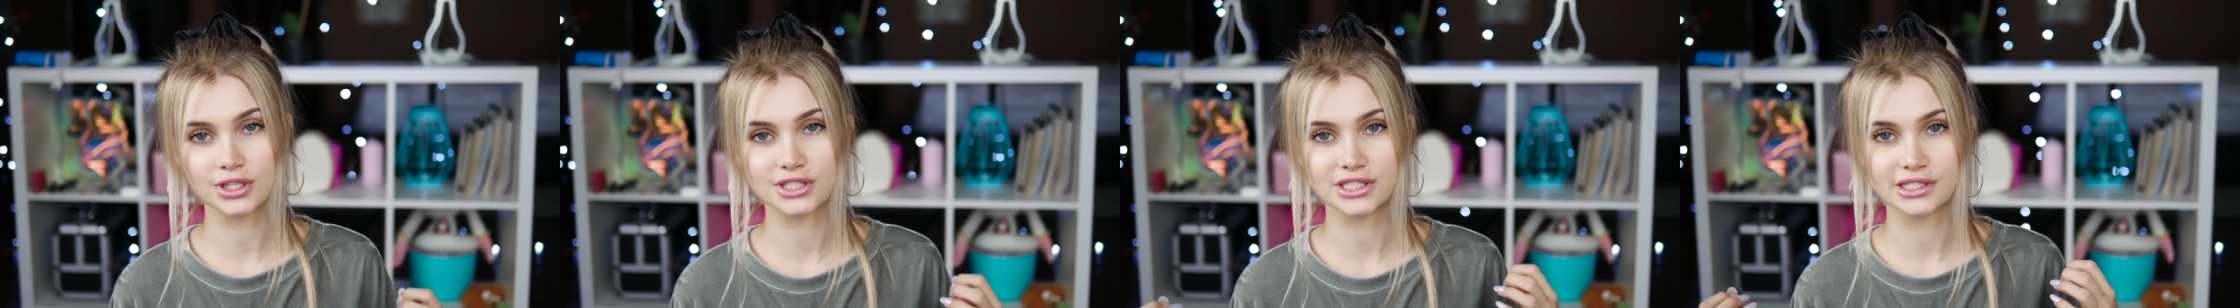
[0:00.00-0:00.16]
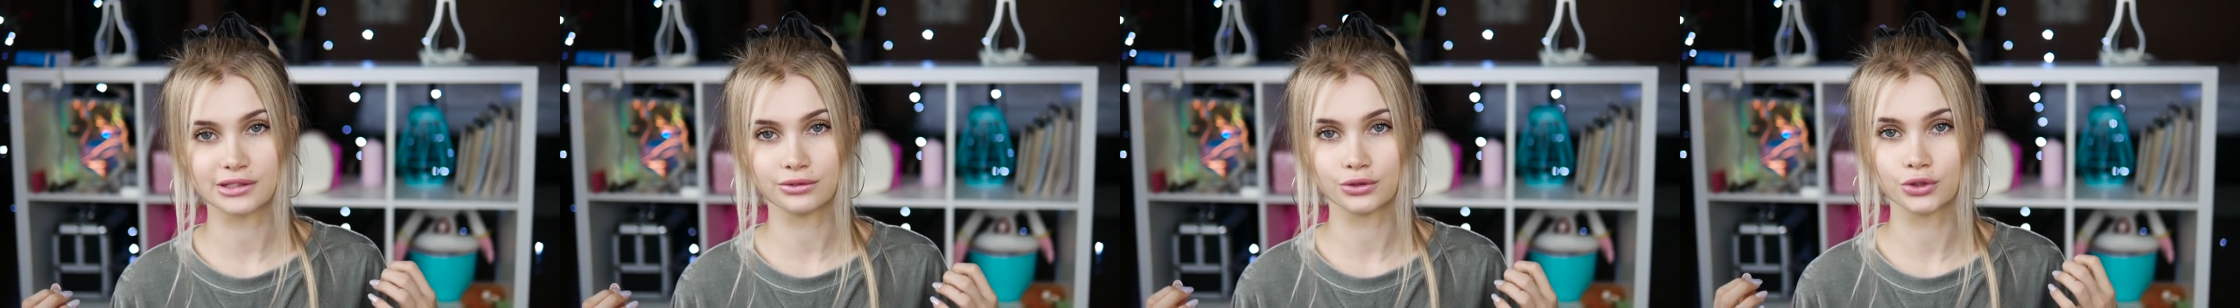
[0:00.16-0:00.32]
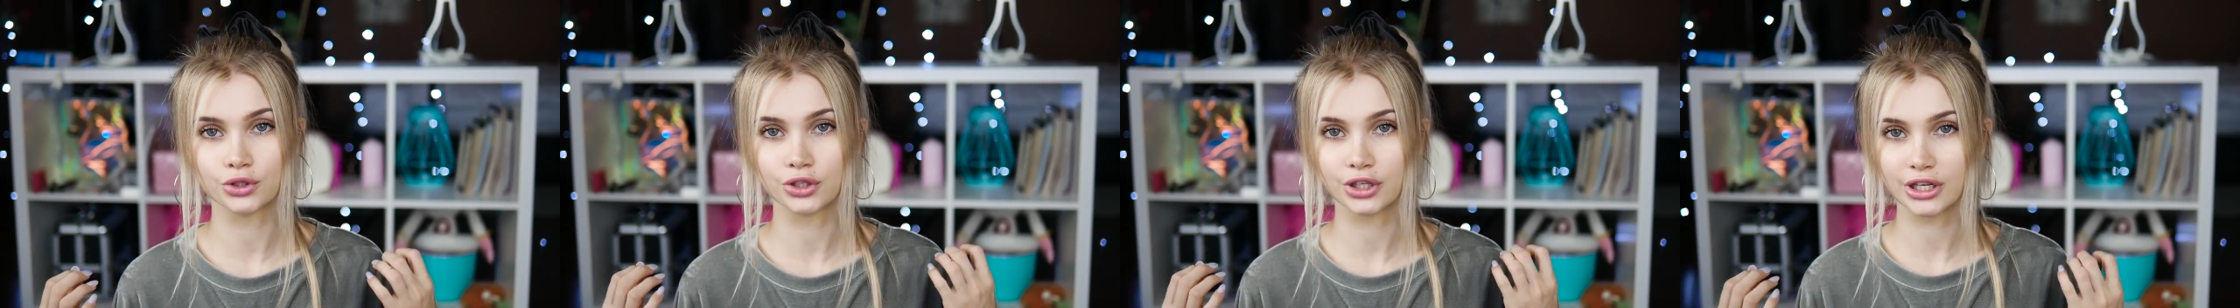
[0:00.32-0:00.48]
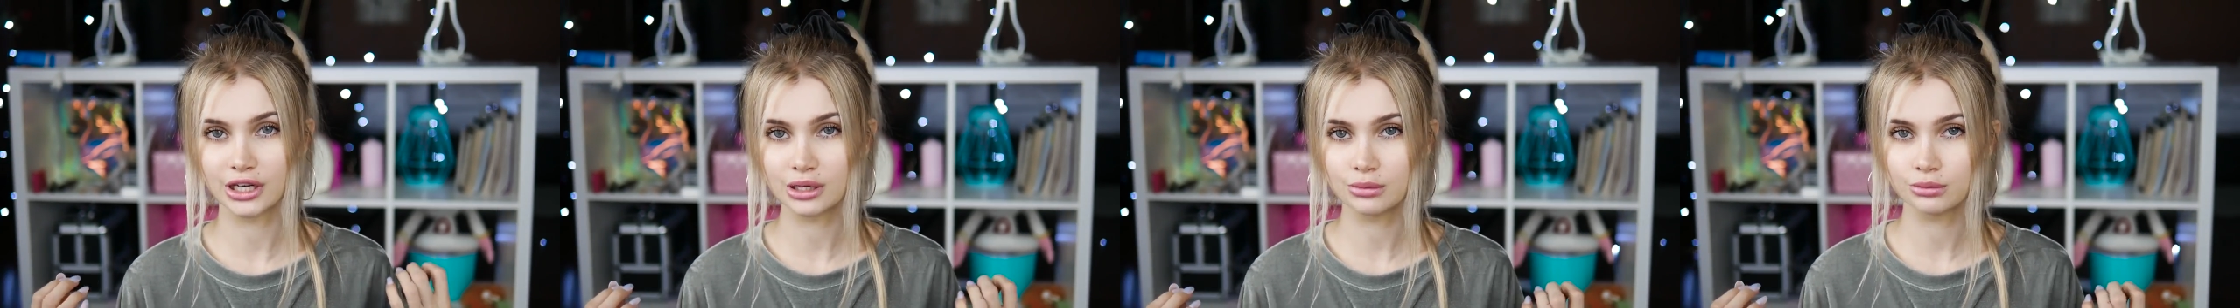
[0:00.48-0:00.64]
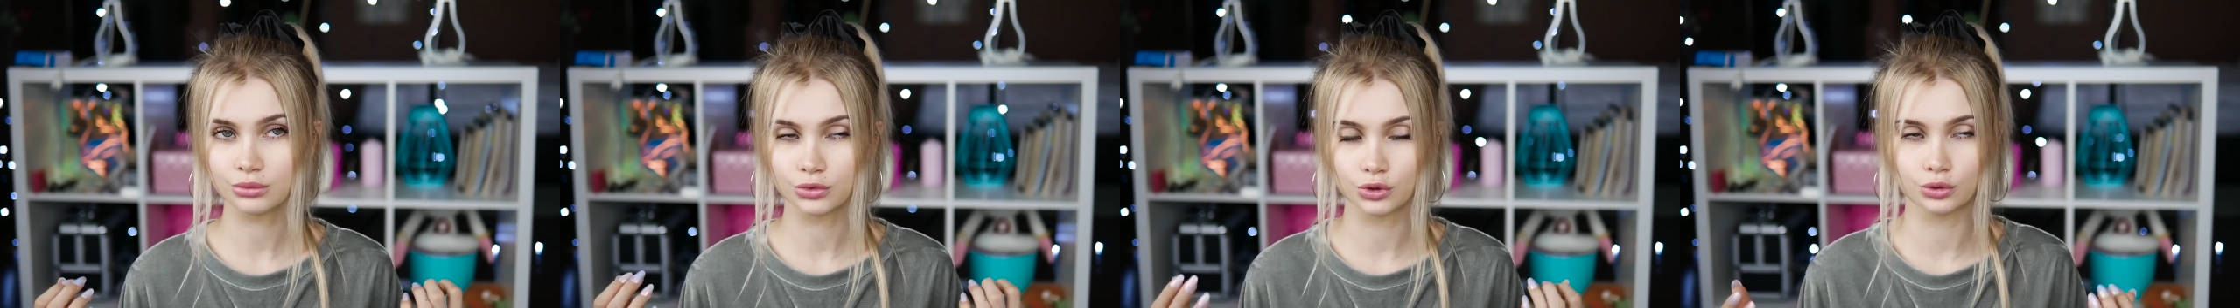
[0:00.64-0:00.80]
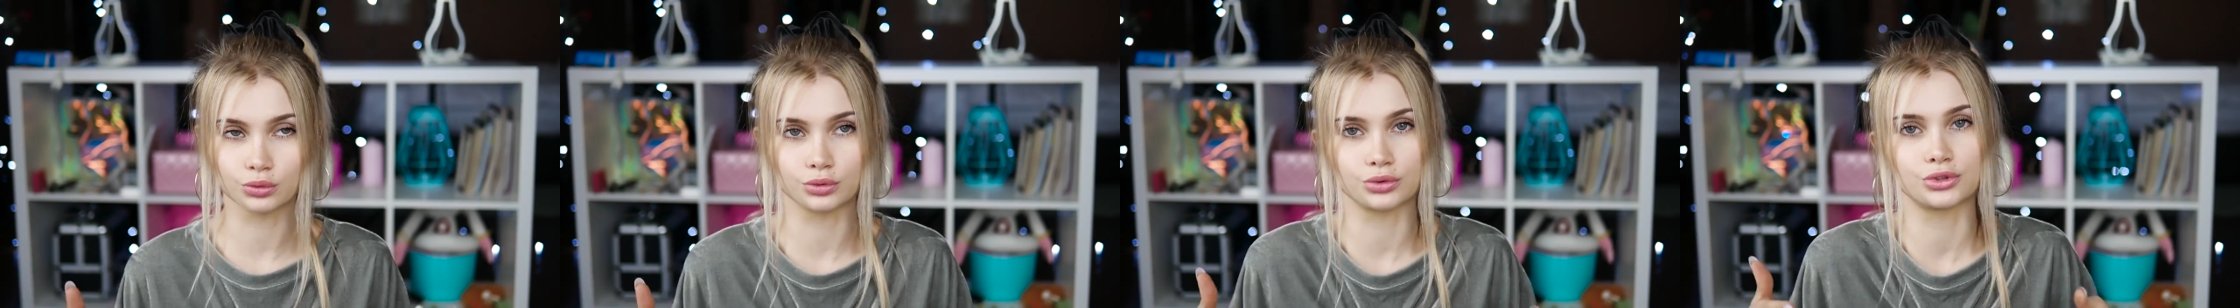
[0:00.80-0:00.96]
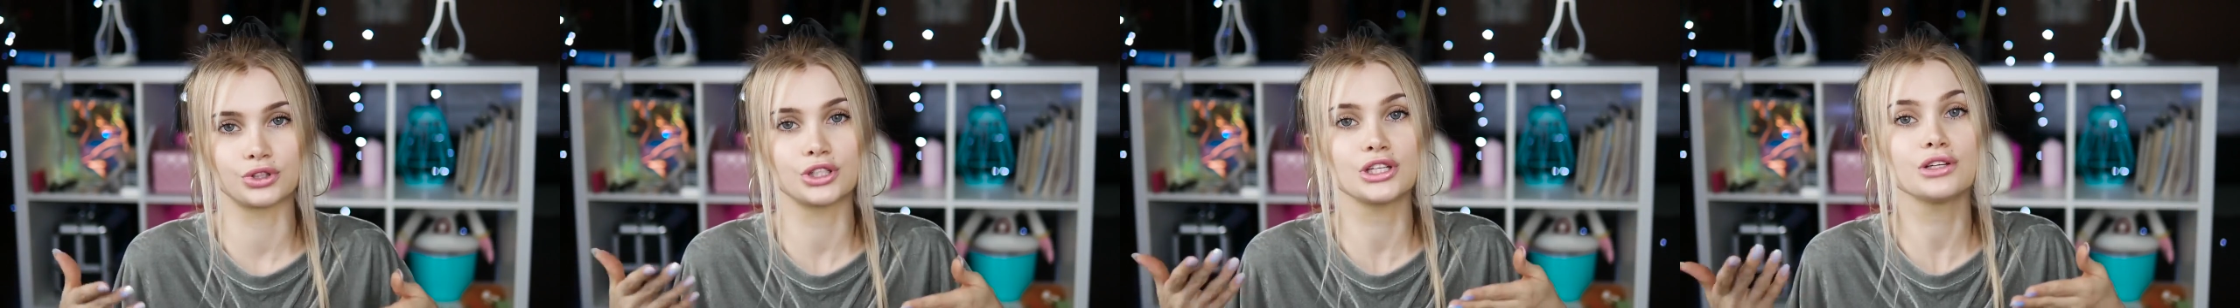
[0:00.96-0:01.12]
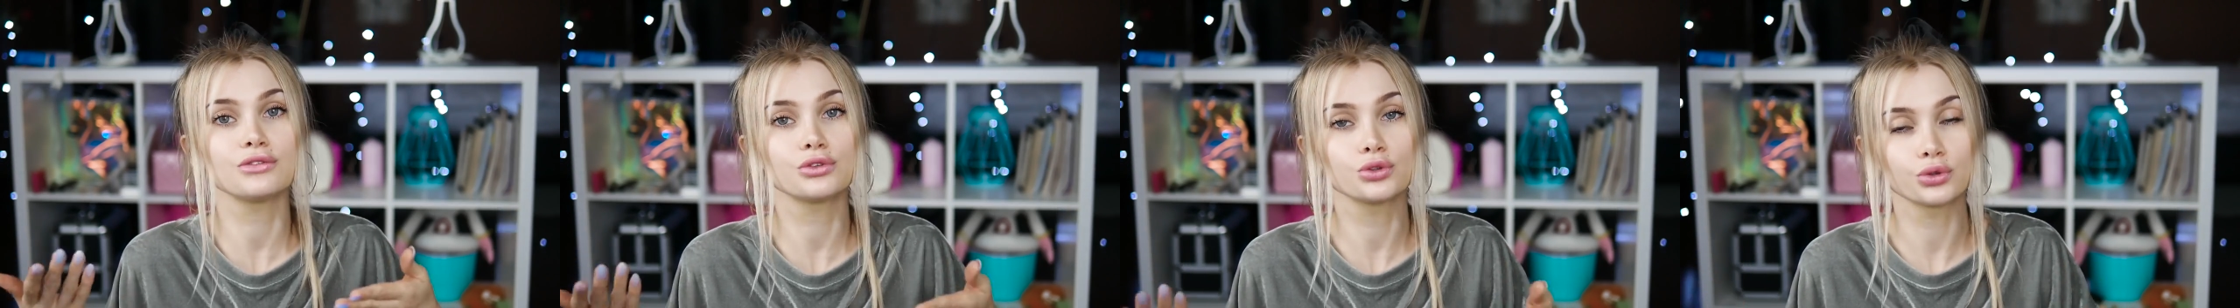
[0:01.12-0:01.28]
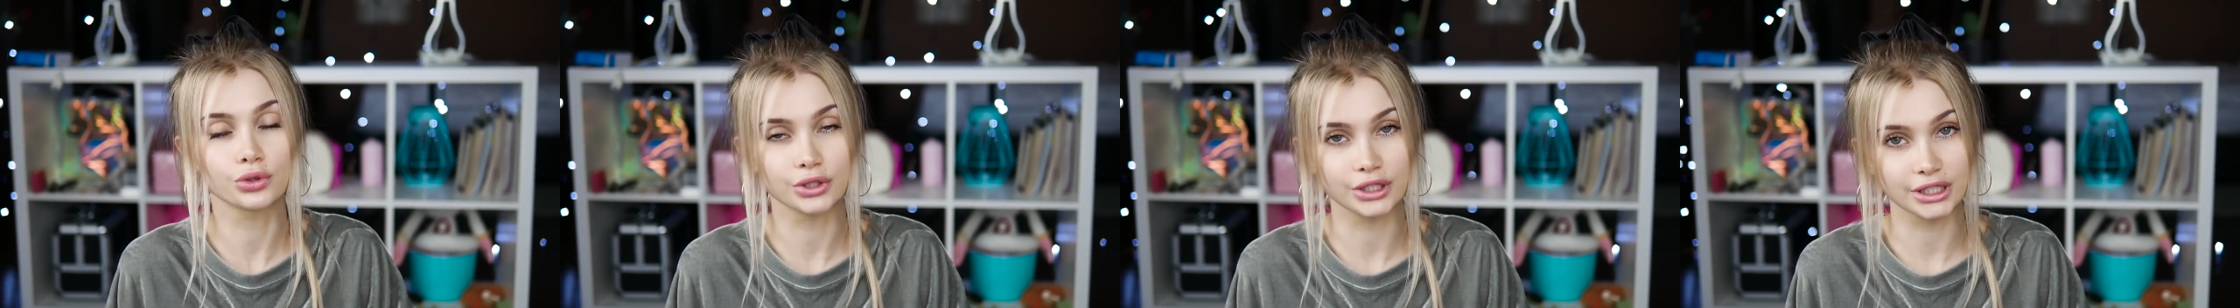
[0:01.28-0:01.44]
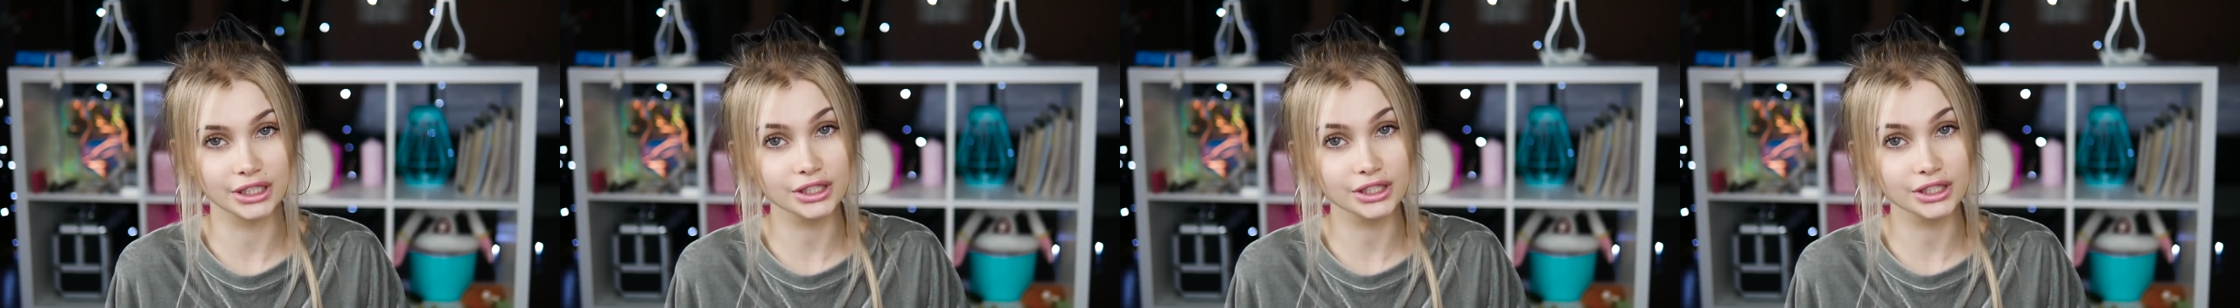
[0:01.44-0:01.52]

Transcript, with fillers: основной крем, ну, дневной,